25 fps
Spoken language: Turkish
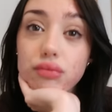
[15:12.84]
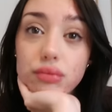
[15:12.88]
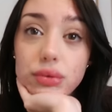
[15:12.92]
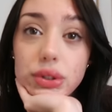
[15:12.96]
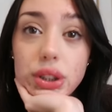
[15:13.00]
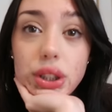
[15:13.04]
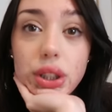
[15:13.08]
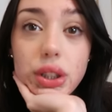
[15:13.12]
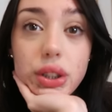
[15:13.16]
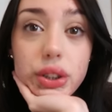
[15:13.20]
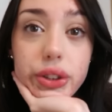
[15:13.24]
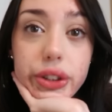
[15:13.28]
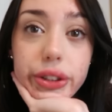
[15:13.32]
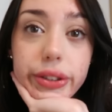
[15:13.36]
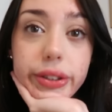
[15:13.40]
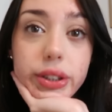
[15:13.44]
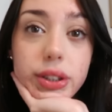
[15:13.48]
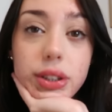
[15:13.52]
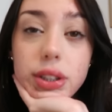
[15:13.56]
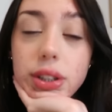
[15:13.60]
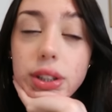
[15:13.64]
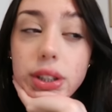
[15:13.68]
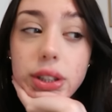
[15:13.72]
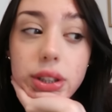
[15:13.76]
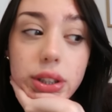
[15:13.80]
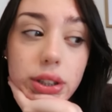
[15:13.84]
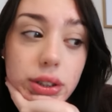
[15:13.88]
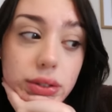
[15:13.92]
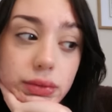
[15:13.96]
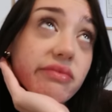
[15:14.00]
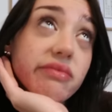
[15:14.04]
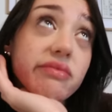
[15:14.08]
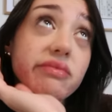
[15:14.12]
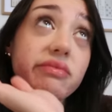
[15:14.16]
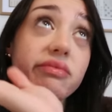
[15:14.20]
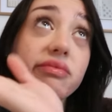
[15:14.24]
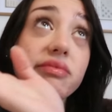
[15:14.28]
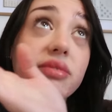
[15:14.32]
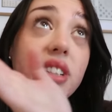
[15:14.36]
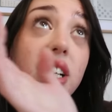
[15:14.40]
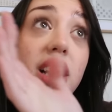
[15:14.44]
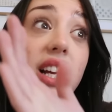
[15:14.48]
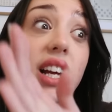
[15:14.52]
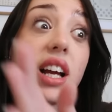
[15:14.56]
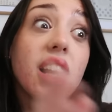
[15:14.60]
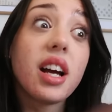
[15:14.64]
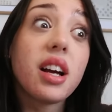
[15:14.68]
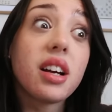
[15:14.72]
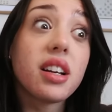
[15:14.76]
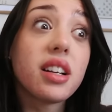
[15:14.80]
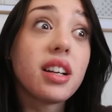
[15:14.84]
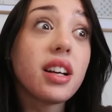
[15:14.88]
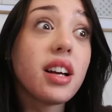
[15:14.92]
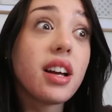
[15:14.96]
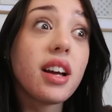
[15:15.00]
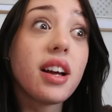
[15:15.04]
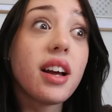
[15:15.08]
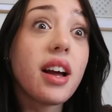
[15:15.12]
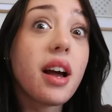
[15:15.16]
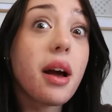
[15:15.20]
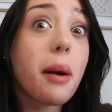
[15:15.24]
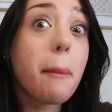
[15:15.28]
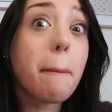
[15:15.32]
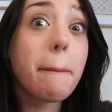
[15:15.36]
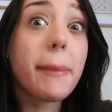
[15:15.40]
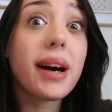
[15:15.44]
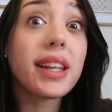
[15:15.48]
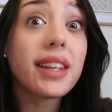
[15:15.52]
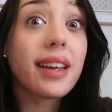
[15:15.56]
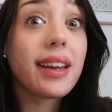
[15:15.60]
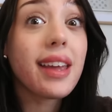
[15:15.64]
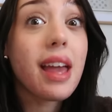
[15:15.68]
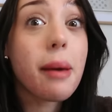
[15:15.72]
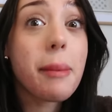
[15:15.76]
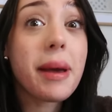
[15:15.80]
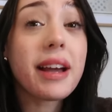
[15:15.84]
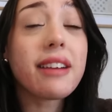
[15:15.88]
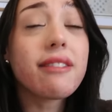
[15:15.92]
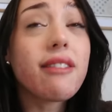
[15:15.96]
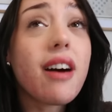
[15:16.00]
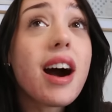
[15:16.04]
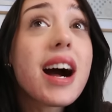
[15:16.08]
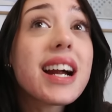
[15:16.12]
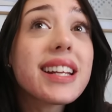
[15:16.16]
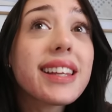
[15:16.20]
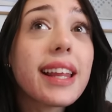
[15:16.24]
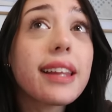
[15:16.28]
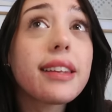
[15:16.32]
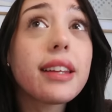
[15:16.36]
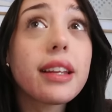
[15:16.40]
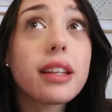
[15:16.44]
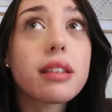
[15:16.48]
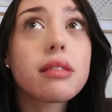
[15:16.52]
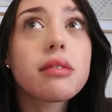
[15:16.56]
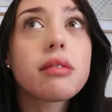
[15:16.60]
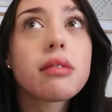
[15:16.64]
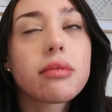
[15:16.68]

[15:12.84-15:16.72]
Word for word: Şimdi acıktık. Hadi bakalım ne yesek? Bana yemek var dedin.